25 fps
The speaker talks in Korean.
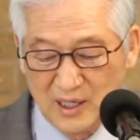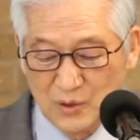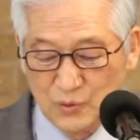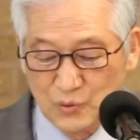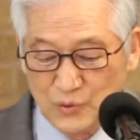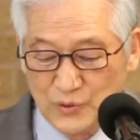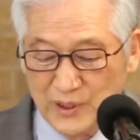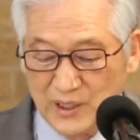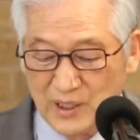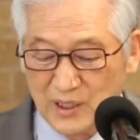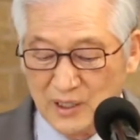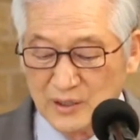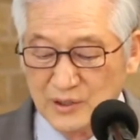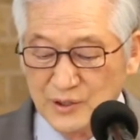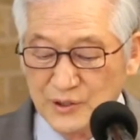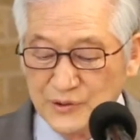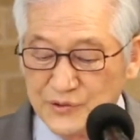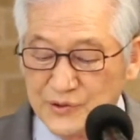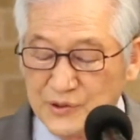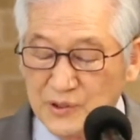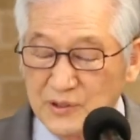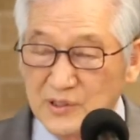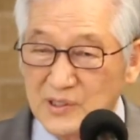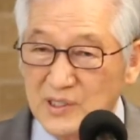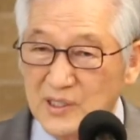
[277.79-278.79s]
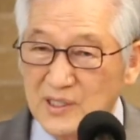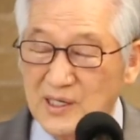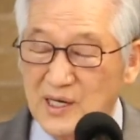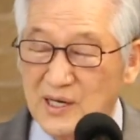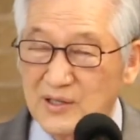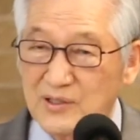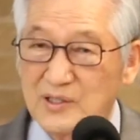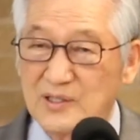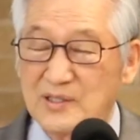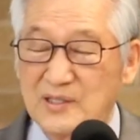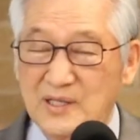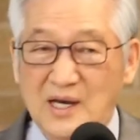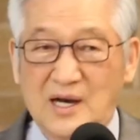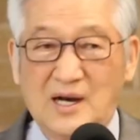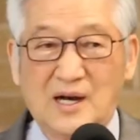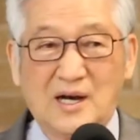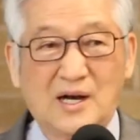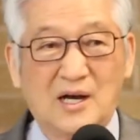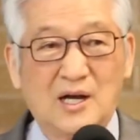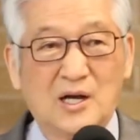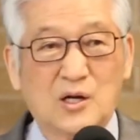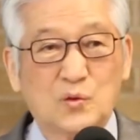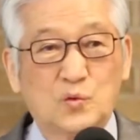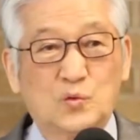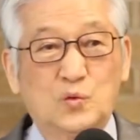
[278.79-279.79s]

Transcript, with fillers: 우리가 어떻게 하여야